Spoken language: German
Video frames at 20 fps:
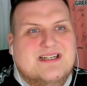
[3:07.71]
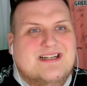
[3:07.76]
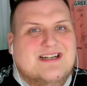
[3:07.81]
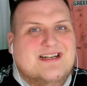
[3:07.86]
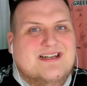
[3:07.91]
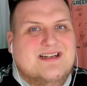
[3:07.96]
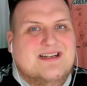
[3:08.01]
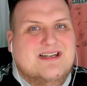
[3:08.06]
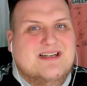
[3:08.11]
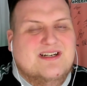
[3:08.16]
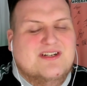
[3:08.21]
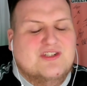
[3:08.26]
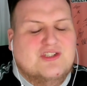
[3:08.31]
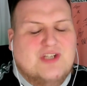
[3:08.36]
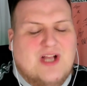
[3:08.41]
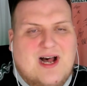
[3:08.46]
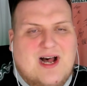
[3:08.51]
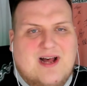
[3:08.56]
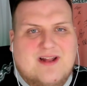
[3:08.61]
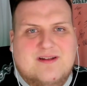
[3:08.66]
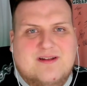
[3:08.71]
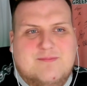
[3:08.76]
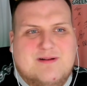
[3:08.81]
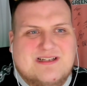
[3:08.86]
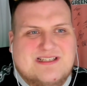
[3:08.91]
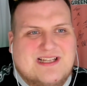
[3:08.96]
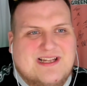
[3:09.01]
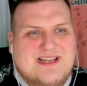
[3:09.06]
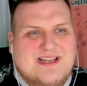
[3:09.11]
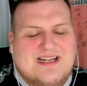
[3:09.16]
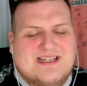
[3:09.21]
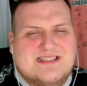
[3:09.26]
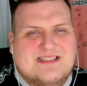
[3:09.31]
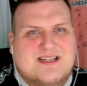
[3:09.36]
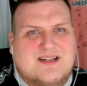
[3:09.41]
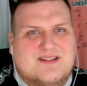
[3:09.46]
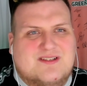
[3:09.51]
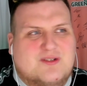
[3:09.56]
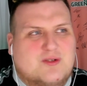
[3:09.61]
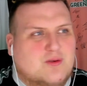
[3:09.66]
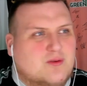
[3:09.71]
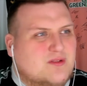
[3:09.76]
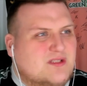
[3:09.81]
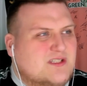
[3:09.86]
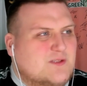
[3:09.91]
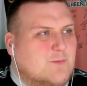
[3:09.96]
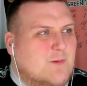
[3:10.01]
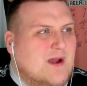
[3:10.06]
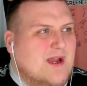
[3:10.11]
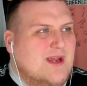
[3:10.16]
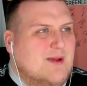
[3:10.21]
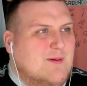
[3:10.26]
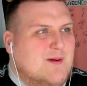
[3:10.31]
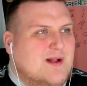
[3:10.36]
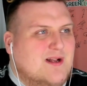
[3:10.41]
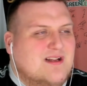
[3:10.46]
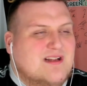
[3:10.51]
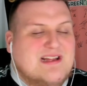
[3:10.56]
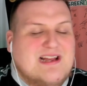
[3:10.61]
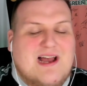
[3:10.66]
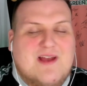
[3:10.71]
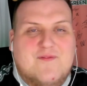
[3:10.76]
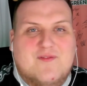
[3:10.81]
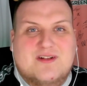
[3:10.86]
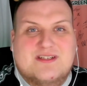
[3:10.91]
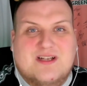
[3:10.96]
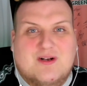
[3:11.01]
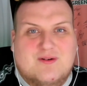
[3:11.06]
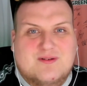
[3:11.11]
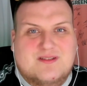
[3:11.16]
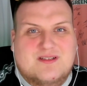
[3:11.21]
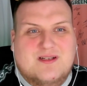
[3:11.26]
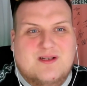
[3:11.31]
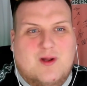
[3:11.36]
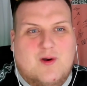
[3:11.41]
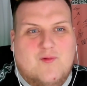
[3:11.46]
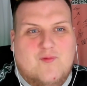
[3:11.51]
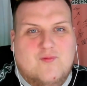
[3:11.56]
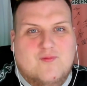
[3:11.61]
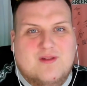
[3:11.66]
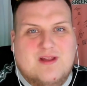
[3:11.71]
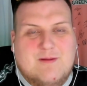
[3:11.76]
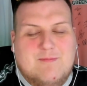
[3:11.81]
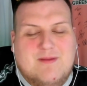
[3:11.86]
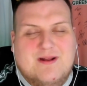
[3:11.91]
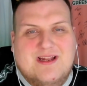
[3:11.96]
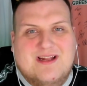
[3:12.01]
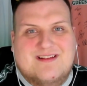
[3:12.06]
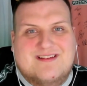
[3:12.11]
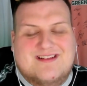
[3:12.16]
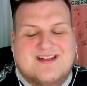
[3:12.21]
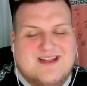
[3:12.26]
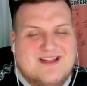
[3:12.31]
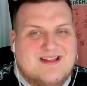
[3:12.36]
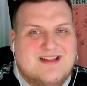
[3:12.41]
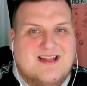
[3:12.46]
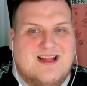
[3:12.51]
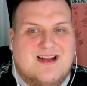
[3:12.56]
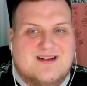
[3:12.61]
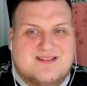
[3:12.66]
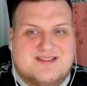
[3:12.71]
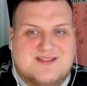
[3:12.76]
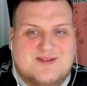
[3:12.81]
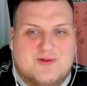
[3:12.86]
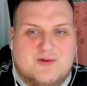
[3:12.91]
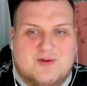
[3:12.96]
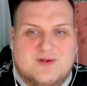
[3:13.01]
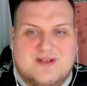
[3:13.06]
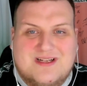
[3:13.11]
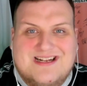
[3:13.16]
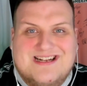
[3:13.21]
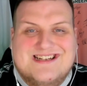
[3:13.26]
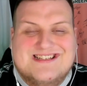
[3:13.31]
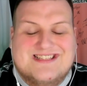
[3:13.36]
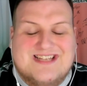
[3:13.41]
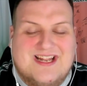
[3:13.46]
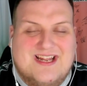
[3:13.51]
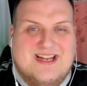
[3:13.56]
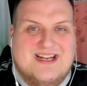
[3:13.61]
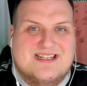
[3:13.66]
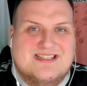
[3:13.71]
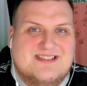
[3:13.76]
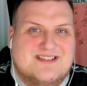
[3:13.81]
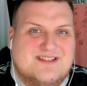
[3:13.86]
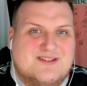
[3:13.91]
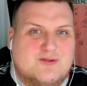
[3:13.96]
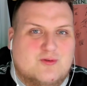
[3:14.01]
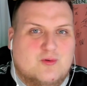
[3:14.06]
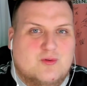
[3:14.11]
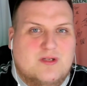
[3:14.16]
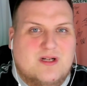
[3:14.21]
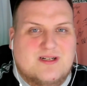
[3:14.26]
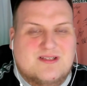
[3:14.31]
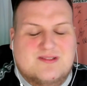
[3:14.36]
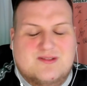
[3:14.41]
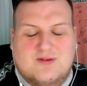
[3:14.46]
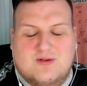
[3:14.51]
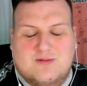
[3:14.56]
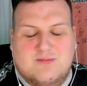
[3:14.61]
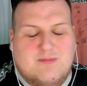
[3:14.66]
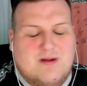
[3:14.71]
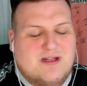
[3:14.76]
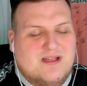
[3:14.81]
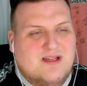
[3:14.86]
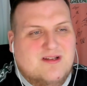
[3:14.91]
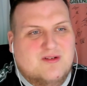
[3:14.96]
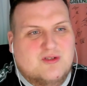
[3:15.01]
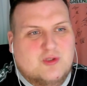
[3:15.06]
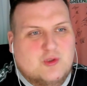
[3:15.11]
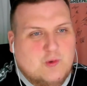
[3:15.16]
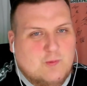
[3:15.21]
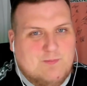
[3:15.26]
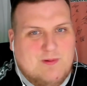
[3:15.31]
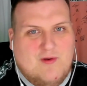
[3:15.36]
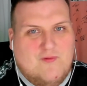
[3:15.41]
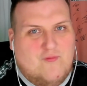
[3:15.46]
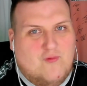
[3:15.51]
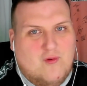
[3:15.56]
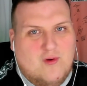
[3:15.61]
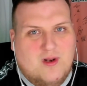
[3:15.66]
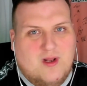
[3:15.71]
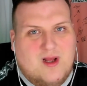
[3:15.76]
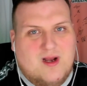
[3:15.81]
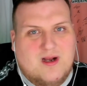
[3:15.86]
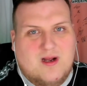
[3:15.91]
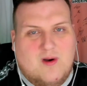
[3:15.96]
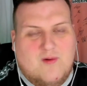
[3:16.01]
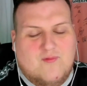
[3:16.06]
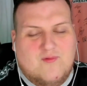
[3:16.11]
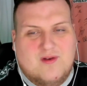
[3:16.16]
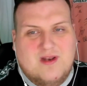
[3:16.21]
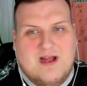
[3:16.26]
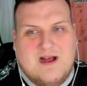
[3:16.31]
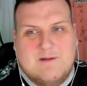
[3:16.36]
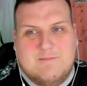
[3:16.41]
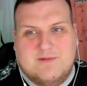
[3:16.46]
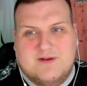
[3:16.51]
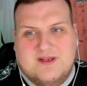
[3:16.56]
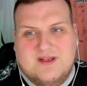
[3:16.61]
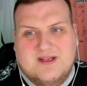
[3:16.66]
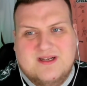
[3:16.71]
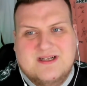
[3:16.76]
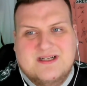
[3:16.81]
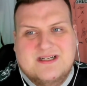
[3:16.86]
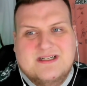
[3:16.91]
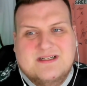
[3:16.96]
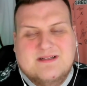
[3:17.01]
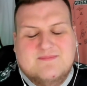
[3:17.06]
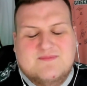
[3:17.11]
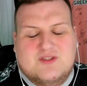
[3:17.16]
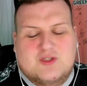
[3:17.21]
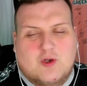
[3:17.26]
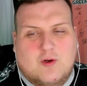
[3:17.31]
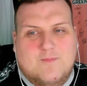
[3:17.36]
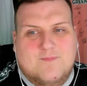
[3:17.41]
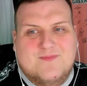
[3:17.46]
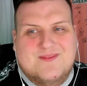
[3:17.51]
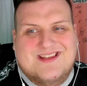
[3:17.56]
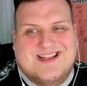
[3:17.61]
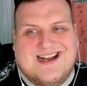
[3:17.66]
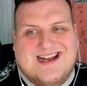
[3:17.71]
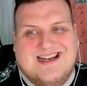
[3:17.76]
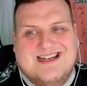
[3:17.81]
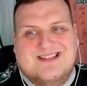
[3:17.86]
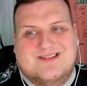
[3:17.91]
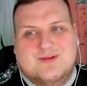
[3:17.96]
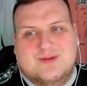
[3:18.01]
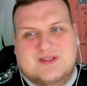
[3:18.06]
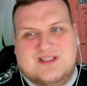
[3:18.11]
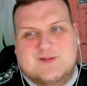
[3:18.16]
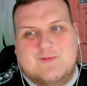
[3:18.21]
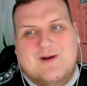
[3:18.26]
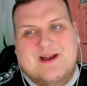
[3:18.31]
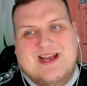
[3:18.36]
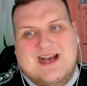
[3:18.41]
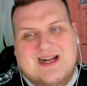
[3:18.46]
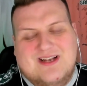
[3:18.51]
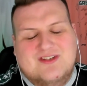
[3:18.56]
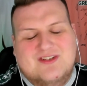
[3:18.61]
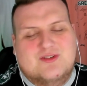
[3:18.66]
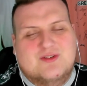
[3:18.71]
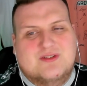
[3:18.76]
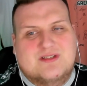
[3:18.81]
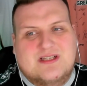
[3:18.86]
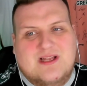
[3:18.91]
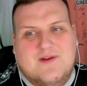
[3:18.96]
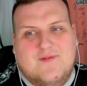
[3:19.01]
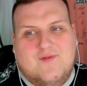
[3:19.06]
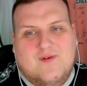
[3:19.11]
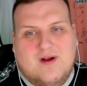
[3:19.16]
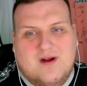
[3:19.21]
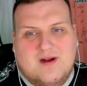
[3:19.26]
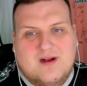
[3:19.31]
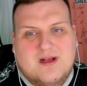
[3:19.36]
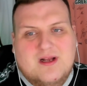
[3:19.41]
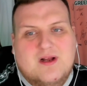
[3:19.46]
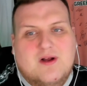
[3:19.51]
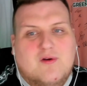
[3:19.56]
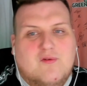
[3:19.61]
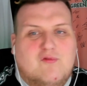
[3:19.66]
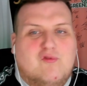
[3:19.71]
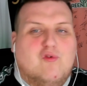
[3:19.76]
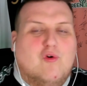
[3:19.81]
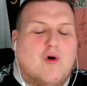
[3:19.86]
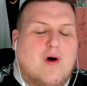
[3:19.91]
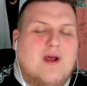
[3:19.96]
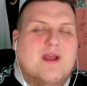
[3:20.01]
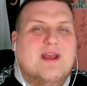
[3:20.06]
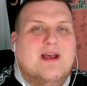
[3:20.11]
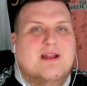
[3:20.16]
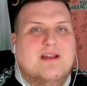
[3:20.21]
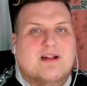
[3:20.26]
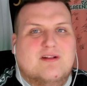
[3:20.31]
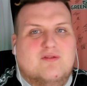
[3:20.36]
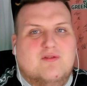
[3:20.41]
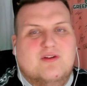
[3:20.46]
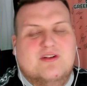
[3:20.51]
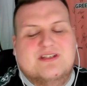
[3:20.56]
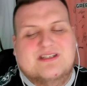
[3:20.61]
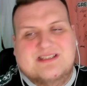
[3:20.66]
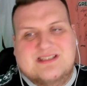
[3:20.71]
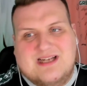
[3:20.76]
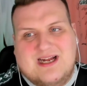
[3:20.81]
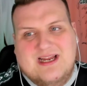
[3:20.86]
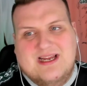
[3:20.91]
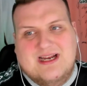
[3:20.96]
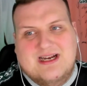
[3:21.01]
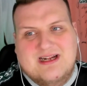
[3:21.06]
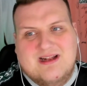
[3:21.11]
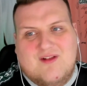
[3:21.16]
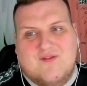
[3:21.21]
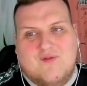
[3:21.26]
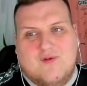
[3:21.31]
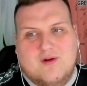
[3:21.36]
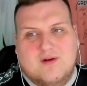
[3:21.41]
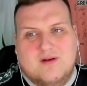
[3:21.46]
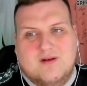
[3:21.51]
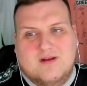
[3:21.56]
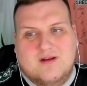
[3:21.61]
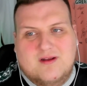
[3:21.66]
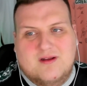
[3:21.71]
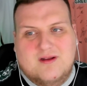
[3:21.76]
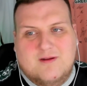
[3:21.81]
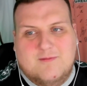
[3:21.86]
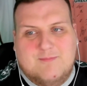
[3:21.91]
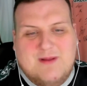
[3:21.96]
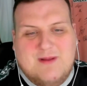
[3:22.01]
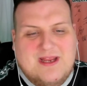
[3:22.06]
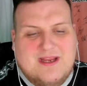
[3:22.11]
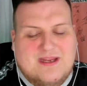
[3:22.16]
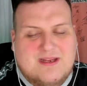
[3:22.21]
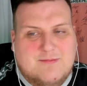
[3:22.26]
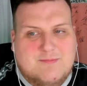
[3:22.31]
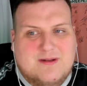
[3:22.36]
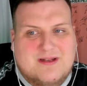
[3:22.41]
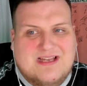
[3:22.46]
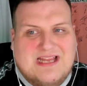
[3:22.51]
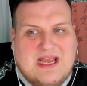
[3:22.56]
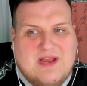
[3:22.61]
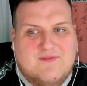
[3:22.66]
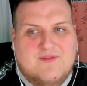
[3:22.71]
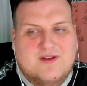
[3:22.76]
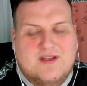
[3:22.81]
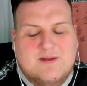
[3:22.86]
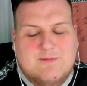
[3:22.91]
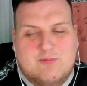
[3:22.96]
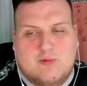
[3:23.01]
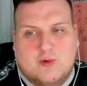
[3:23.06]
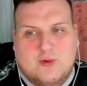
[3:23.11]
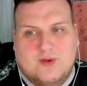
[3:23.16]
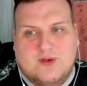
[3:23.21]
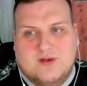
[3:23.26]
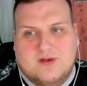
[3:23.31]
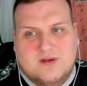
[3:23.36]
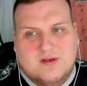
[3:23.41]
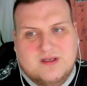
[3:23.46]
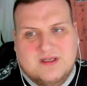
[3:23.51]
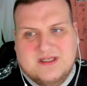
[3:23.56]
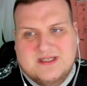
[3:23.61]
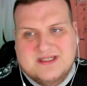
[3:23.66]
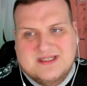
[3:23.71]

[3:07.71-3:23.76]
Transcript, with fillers: Äh, schade bei seiner ersten Aktion zweimal einfach ausgelaufen, dann bei der dritten Aktion, seiner ersten richtig guten Aktion, macht er eine super Vorlage auf Gnabry zum 3 zu 2 Anschlusstreffer Vorher natürlich das 3-1 von äh, Belgien mit Kevin de Bruyne.